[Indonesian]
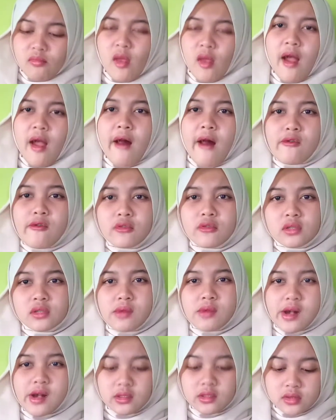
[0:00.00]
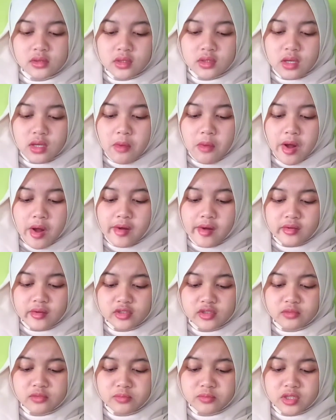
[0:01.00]
aku ngebayanginnya dia bakal
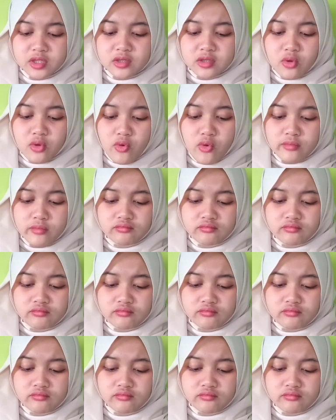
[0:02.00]
crispy gitu